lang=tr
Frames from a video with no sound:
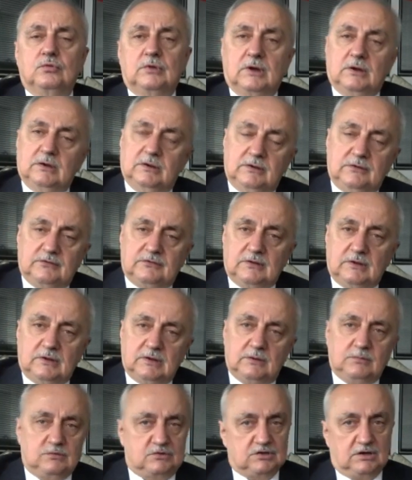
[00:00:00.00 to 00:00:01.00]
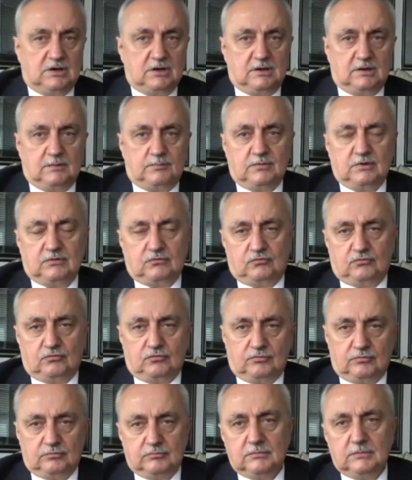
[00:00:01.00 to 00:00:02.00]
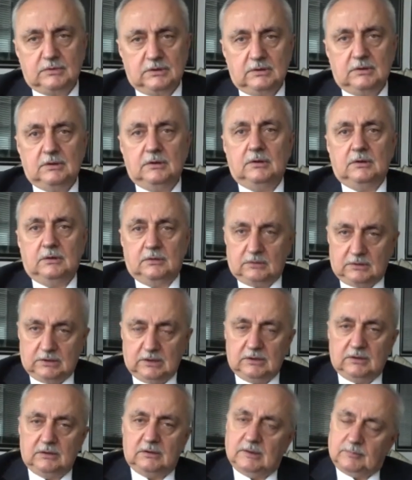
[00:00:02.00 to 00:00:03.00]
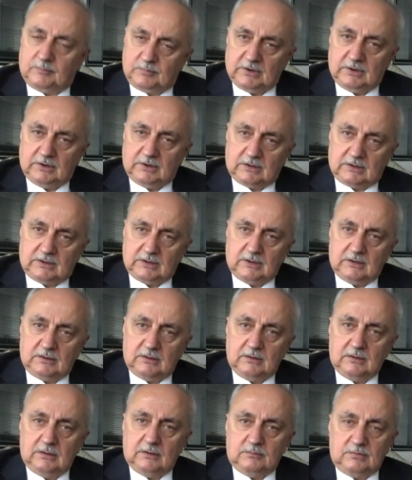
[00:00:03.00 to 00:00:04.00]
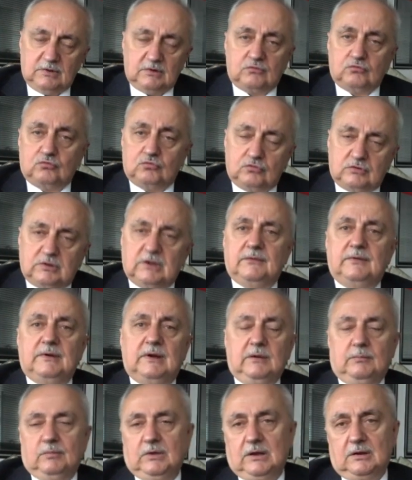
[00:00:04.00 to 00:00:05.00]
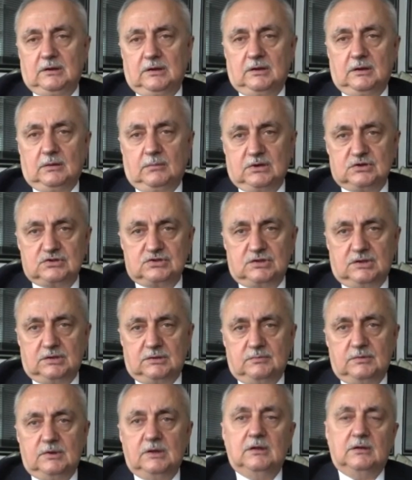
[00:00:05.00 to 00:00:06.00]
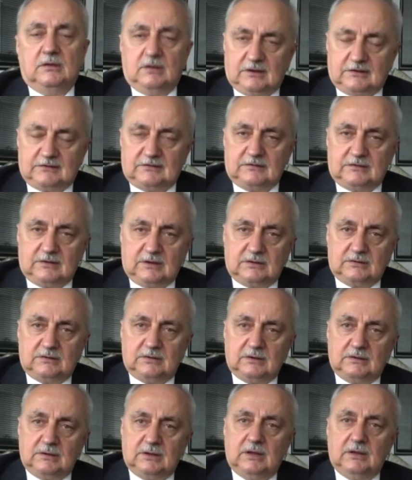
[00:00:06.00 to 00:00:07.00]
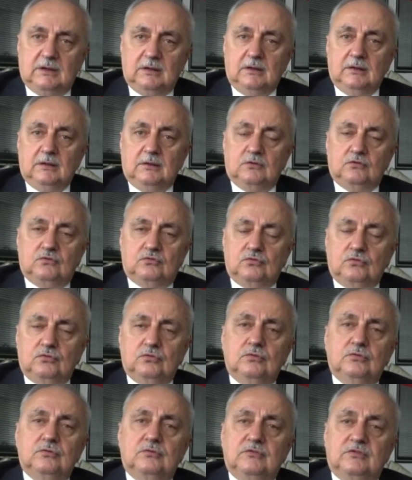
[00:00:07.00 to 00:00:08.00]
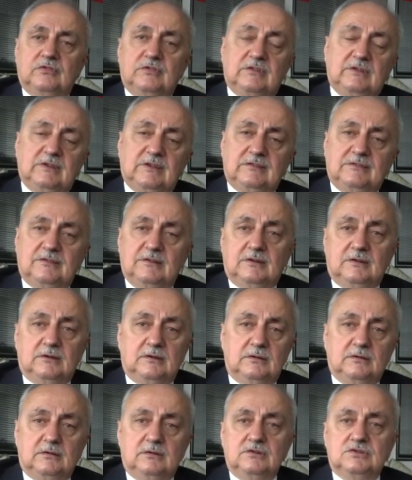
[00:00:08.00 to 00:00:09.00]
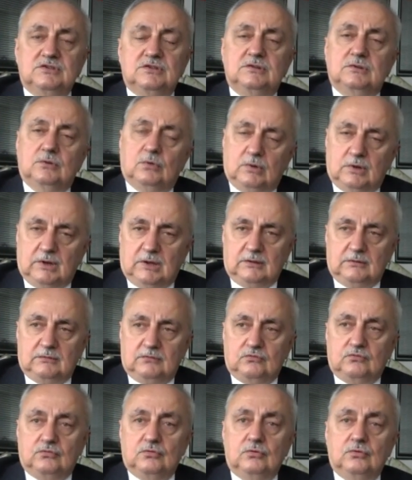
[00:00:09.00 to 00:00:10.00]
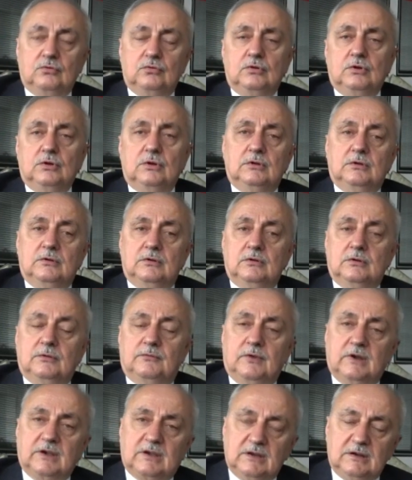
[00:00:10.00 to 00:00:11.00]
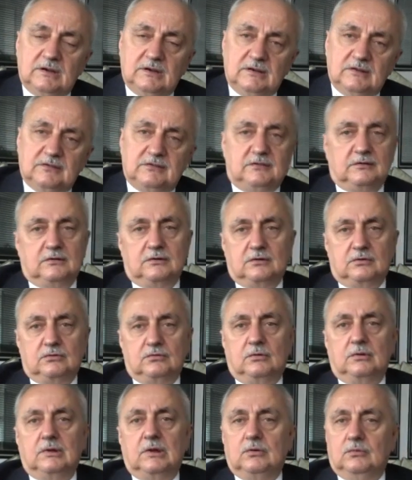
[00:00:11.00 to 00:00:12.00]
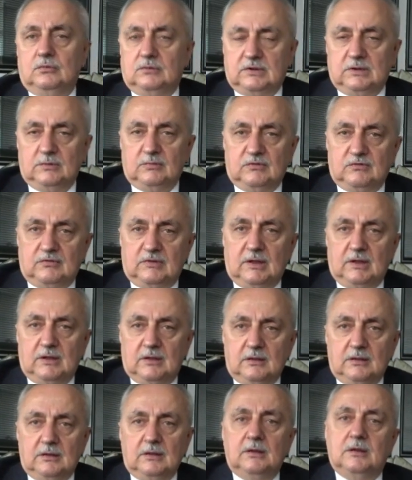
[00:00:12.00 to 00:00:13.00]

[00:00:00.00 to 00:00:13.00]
duyarlı insanlara bir çağrı yapmak istiyorum. Gelin hep birlikte bir su seferberliğine başlayalım. Aksi takdirde su stresinin içinde olan, su e, fakirliği sınırında olan ülkemizde